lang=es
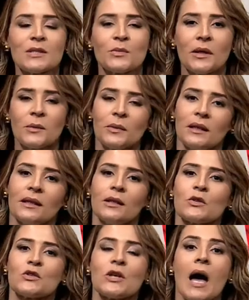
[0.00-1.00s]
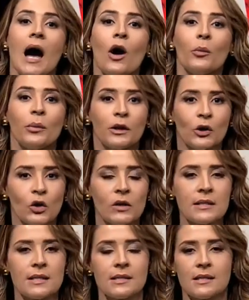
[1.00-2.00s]
bienvenidos a
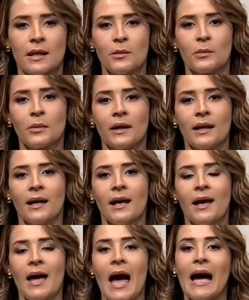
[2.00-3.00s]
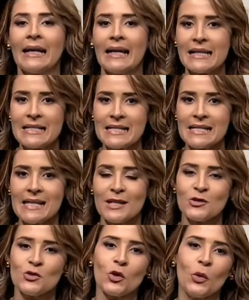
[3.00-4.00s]
Opiniones, siempre agradecida
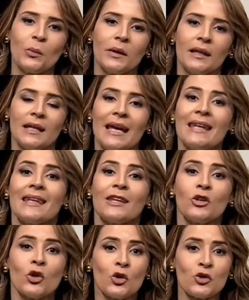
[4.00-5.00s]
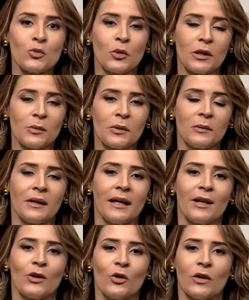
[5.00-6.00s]
de su compañía y de Dios por el
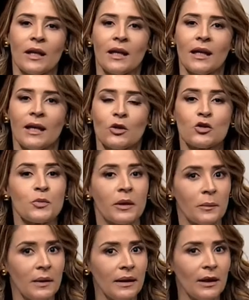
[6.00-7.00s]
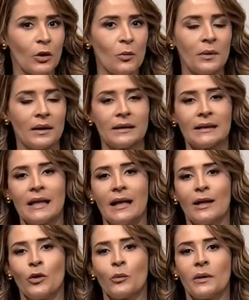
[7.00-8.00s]
privilegio de que nos permite compartir
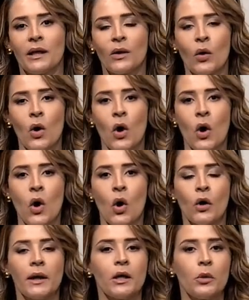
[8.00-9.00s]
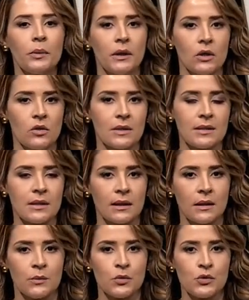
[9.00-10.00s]
cada domingo. Hoy en Opiniones
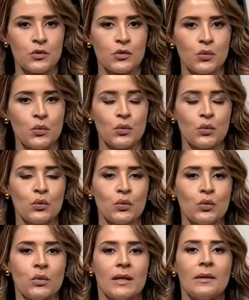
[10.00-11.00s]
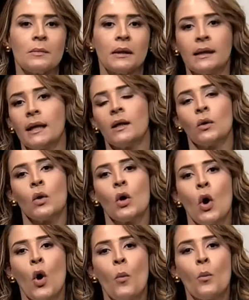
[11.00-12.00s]
tenemos un invitado
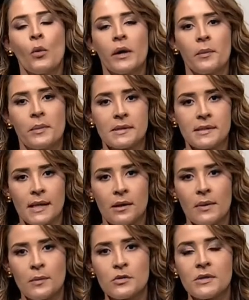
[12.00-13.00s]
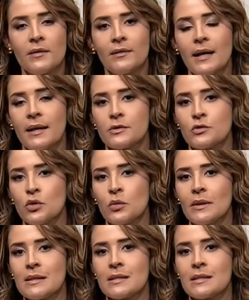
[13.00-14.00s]
muy especial. Vamos a hablar
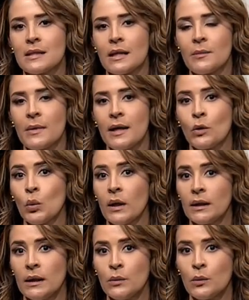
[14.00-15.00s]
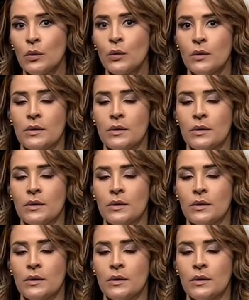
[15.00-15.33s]
sobre el sistema educativo